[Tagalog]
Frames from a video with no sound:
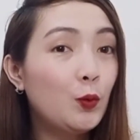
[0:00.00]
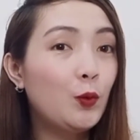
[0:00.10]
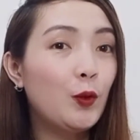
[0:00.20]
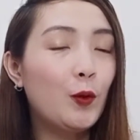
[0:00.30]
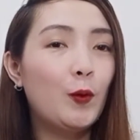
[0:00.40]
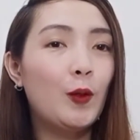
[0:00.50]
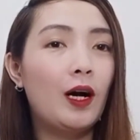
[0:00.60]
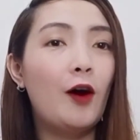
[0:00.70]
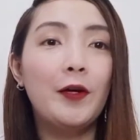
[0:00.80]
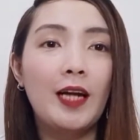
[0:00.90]
uh, kong
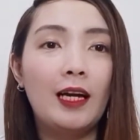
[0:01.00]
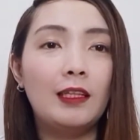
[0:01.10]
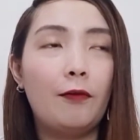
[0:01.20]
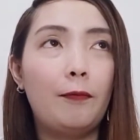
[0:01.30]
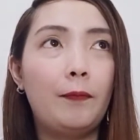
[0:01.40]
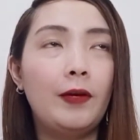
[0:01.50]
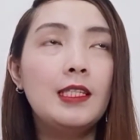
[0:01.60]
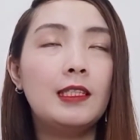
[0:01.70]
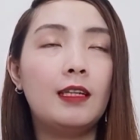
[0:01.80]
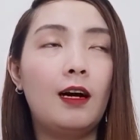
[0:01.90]
uh, organic
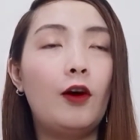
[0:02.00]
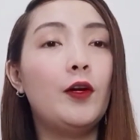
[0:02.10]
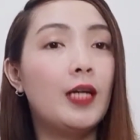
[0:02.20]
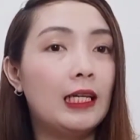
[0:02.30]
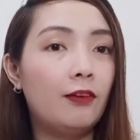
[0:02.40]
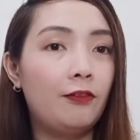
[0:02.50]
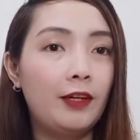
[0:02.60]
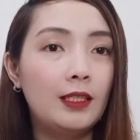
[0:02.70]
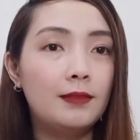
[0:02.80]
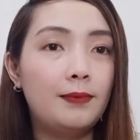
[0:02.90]
face, uh, organic
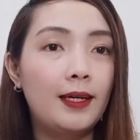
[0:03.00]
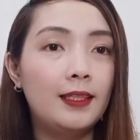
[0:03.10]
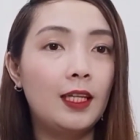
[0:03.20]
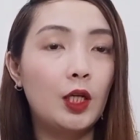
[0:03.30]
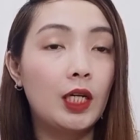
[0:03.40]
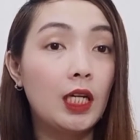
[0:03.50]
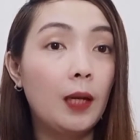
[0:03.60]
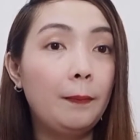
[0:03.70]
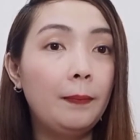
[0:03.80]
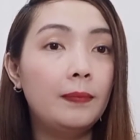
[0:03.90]
face body and
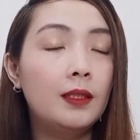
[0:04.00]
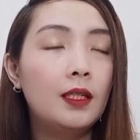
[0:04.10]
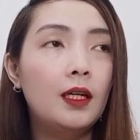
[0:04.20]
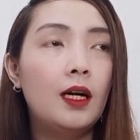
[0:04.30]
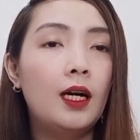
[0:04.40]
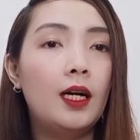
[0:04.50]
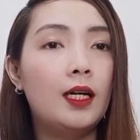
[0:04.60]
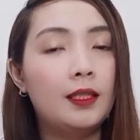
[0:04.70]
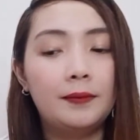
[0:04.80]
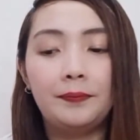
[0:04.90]
cream.
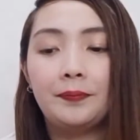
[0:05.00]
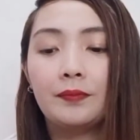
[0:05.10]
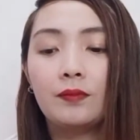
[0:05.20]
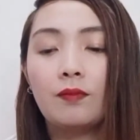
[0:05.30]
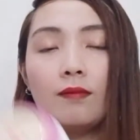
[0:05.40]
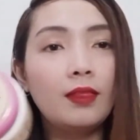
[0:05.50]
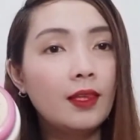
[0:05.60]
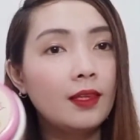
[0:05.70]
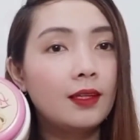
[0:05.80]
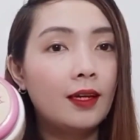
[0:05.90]
Um,
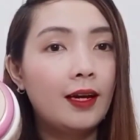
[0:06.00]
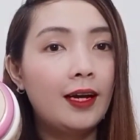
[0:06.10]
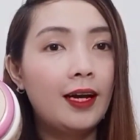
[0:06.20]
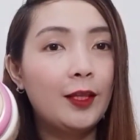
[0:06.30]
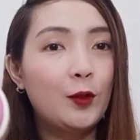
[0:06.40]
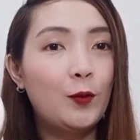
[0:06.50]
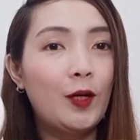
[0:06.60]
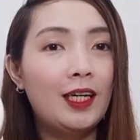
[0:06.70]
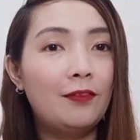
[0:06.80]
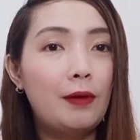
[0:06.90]
ito,
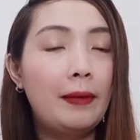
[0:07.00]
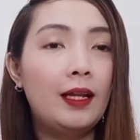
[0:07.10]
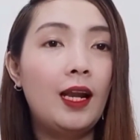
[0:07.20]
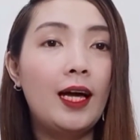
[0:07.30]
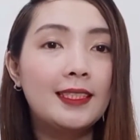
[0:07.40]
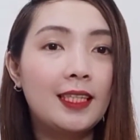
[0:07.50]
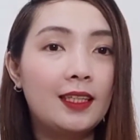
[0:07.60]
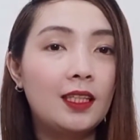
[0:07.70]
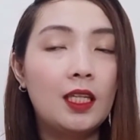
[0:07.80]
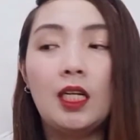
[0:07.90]
ang Pamela
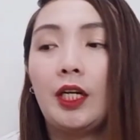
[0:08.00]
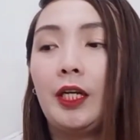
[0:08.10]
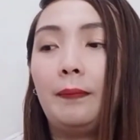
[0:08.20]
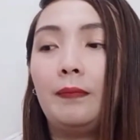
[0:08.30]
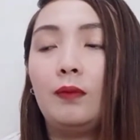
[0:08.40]
Laxent cream.